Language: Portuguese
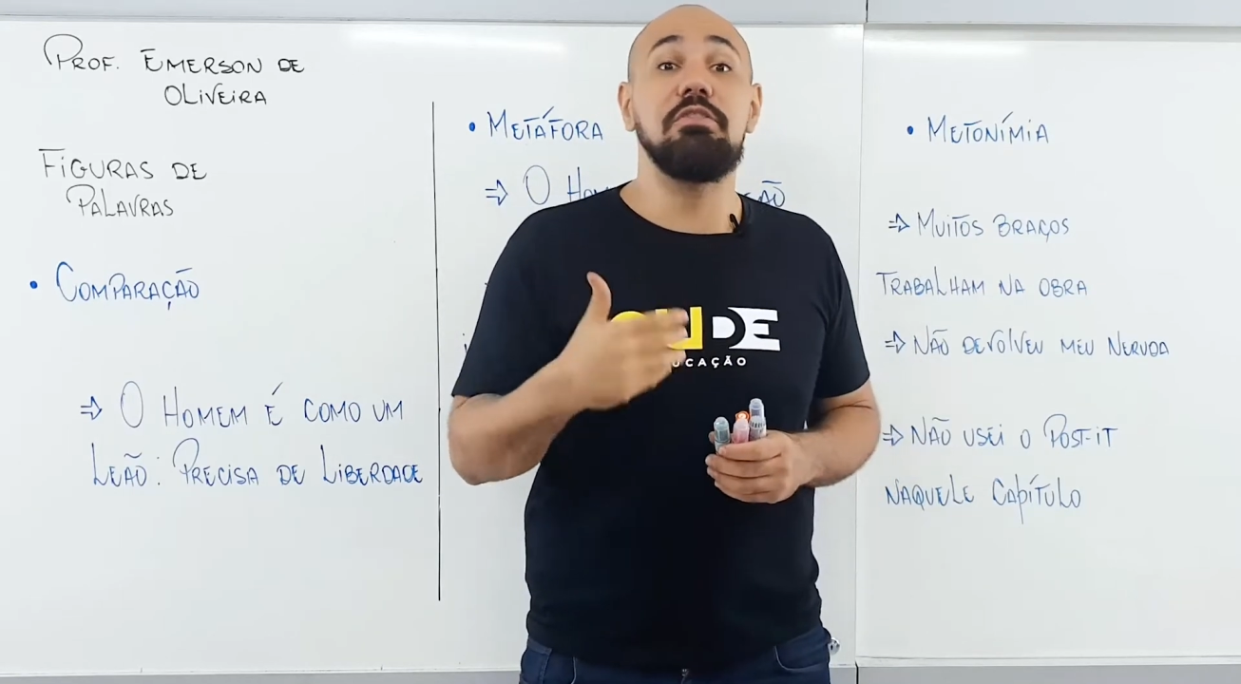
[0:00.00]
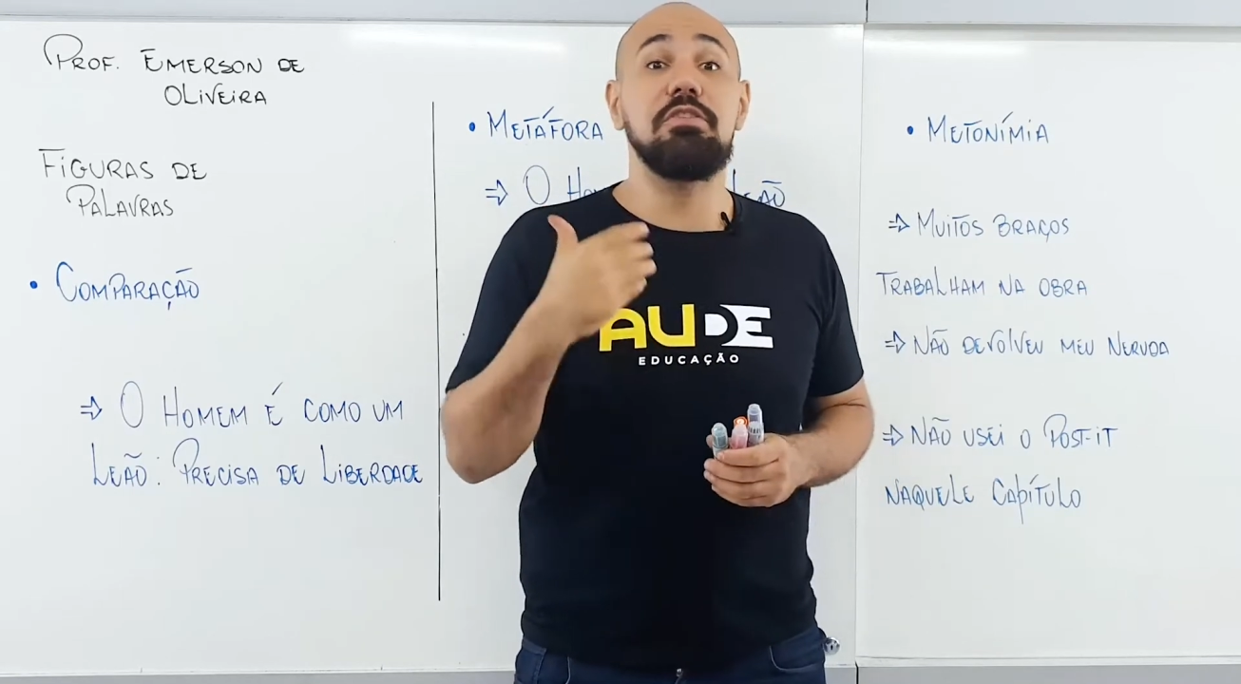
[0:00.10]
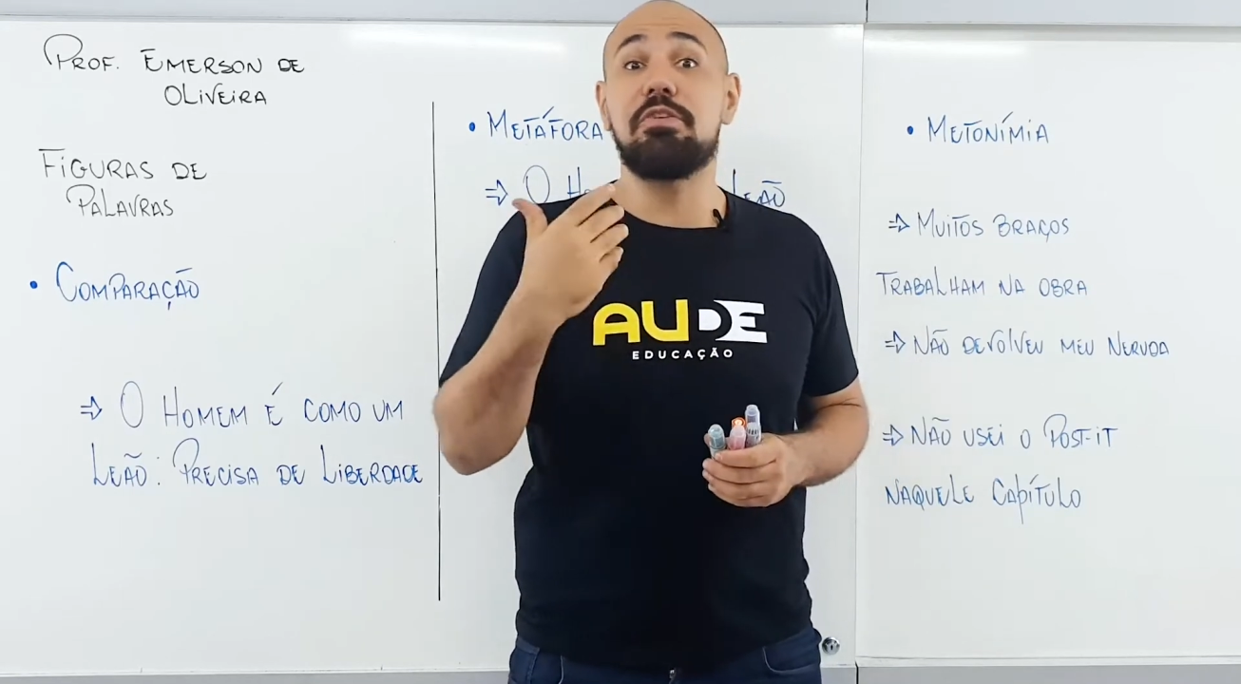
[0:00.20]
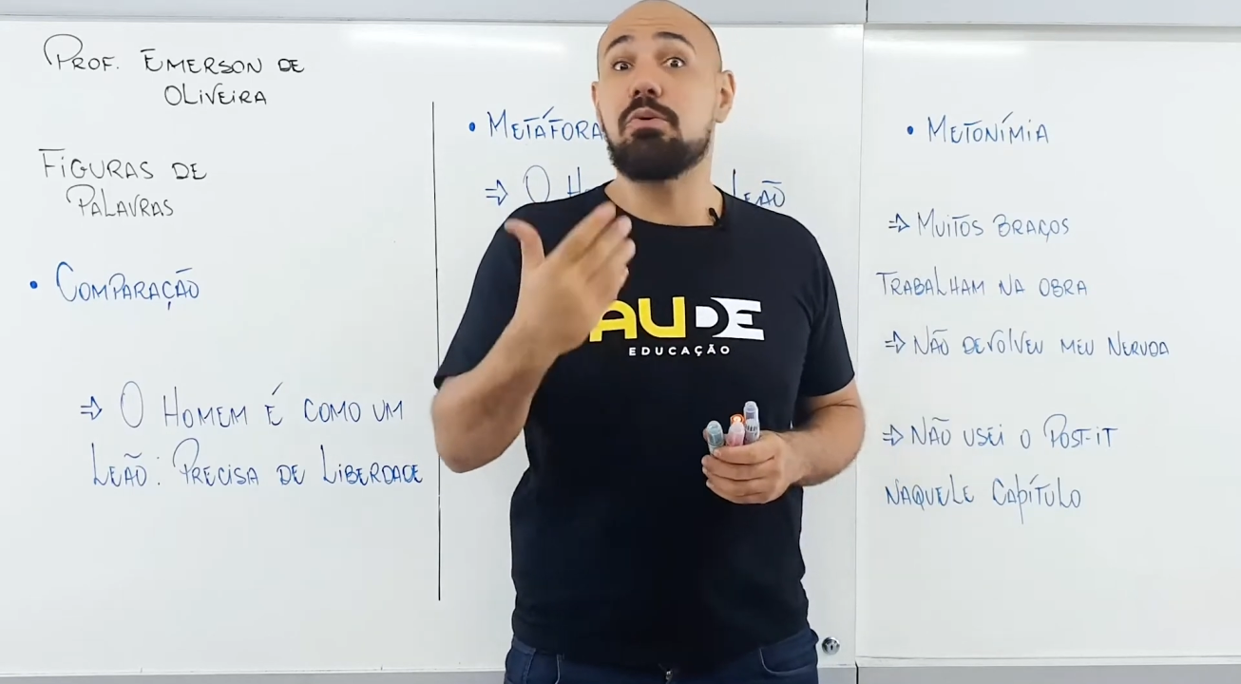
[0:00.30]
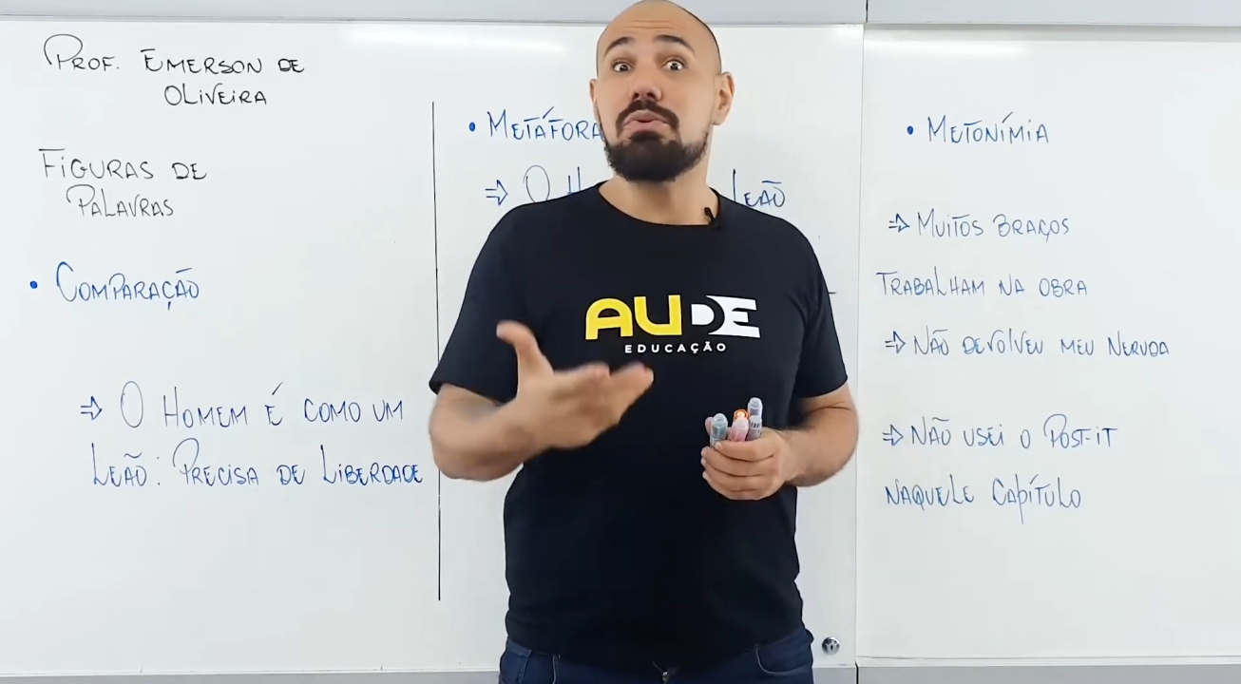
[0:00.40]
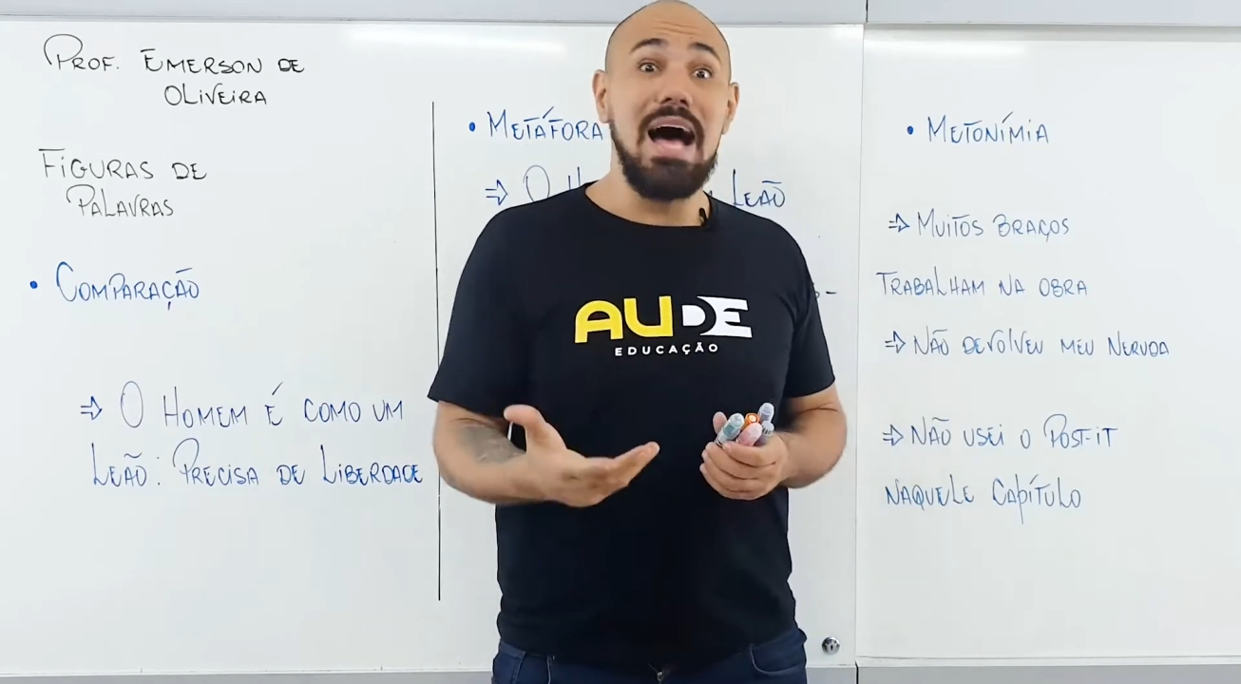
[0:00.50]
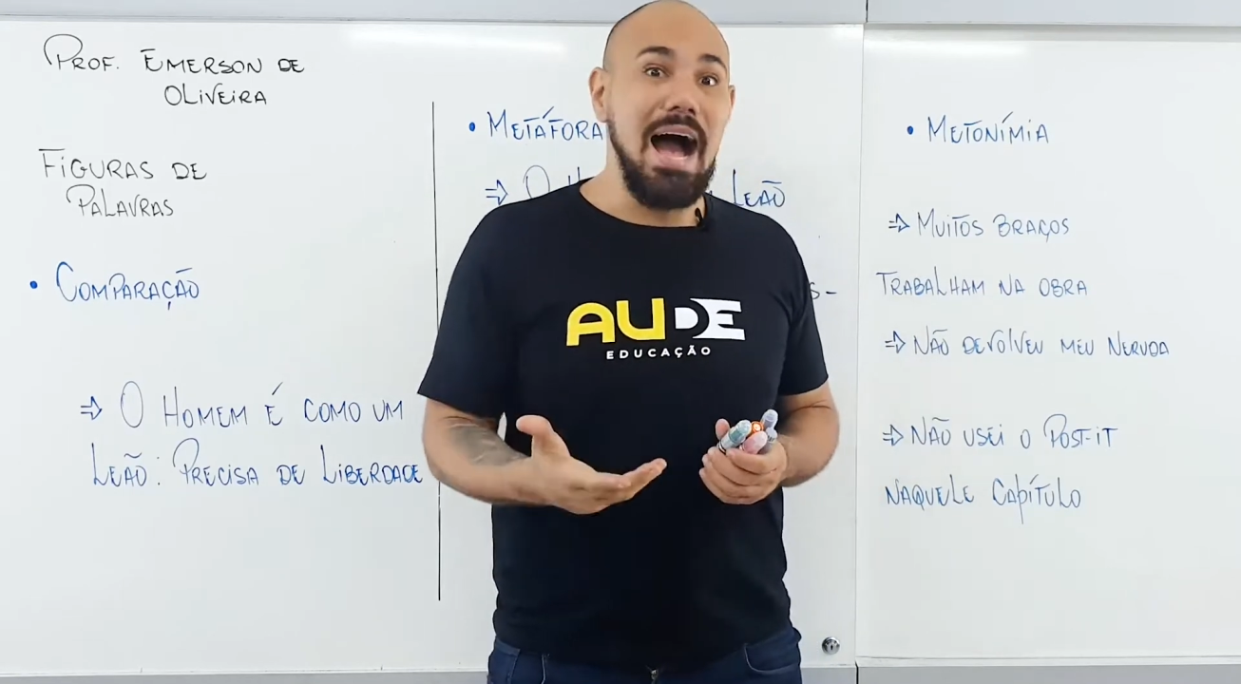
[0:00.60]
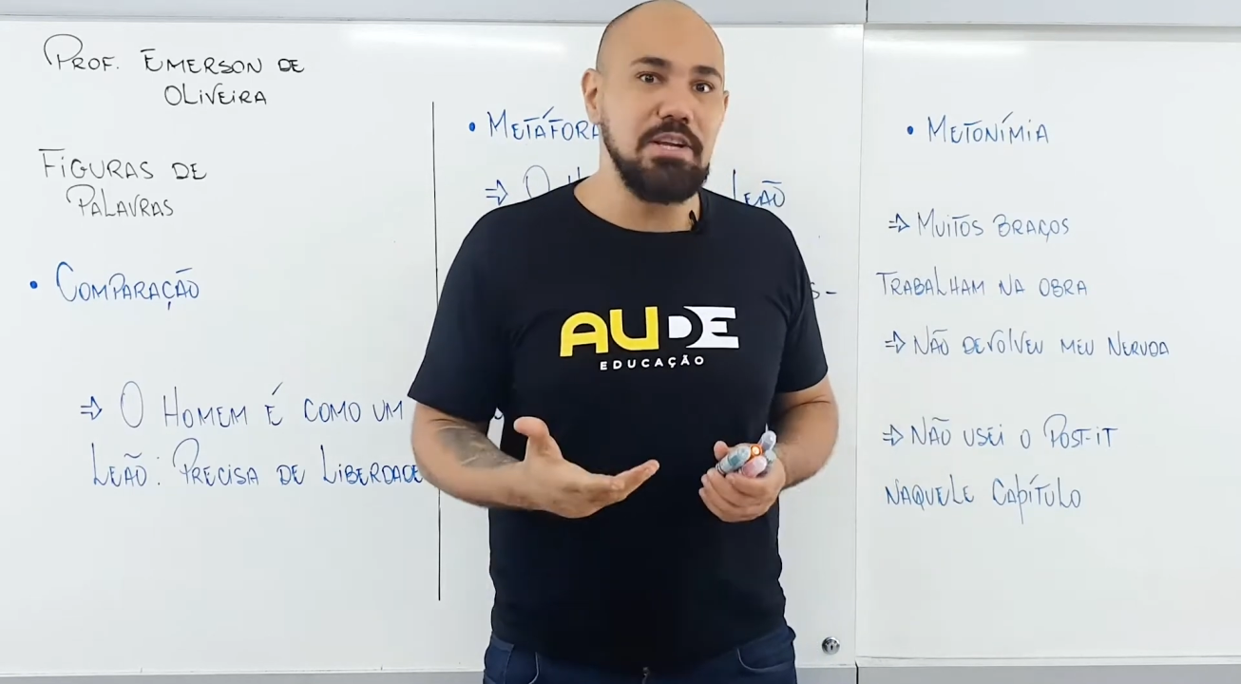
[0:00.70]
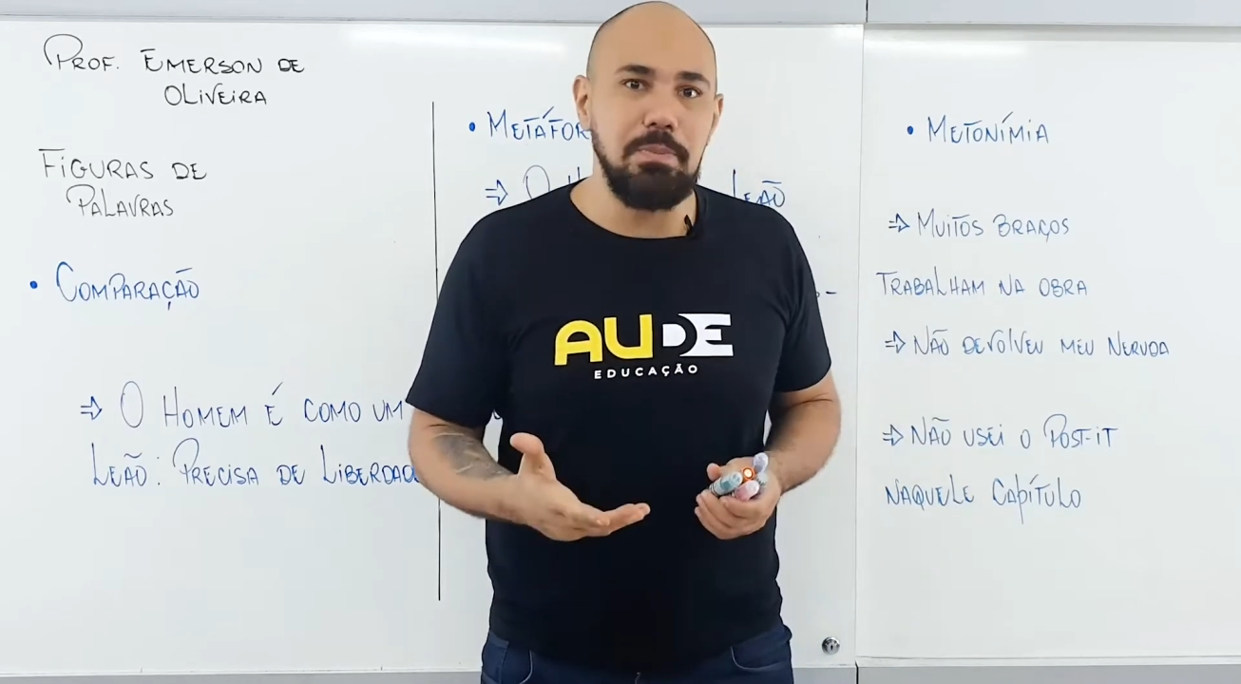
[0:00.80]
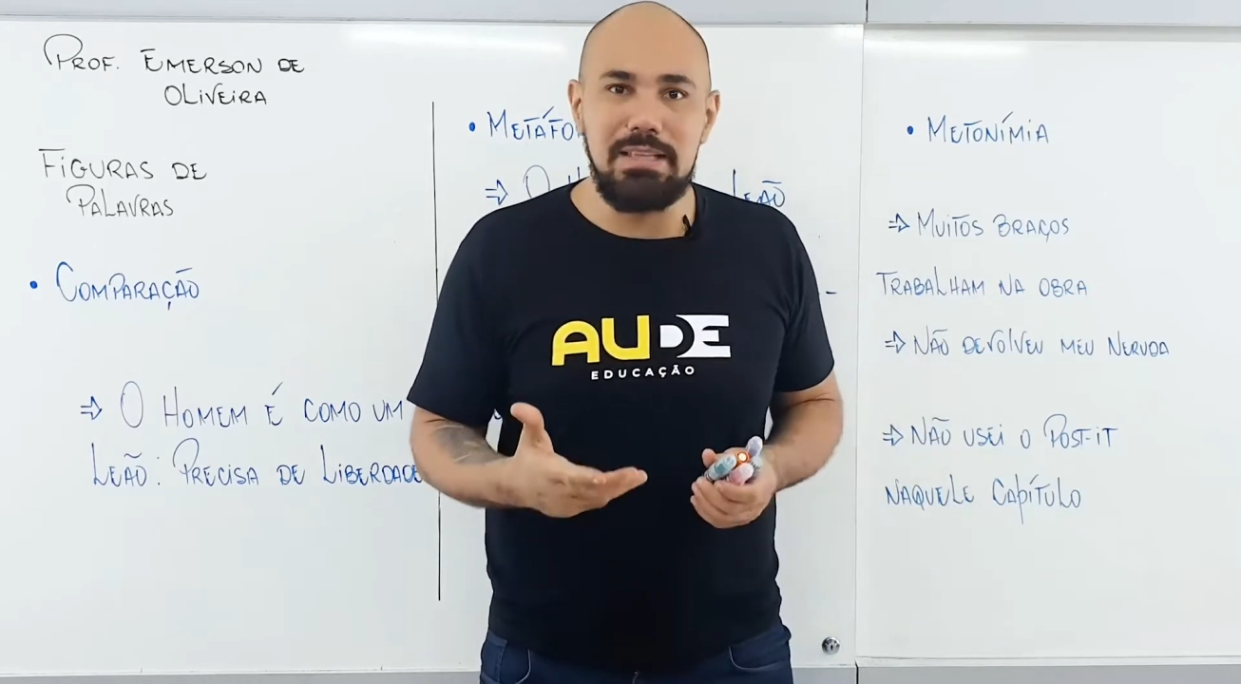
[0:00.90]

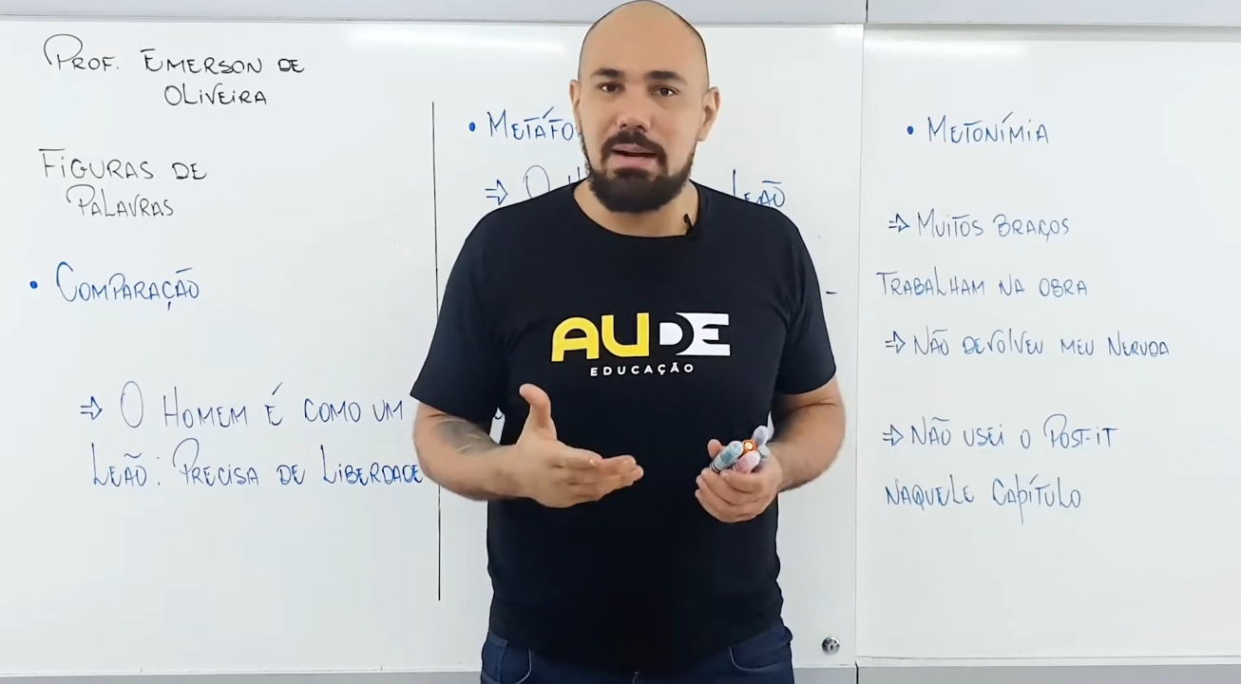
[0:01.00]
dificuldade para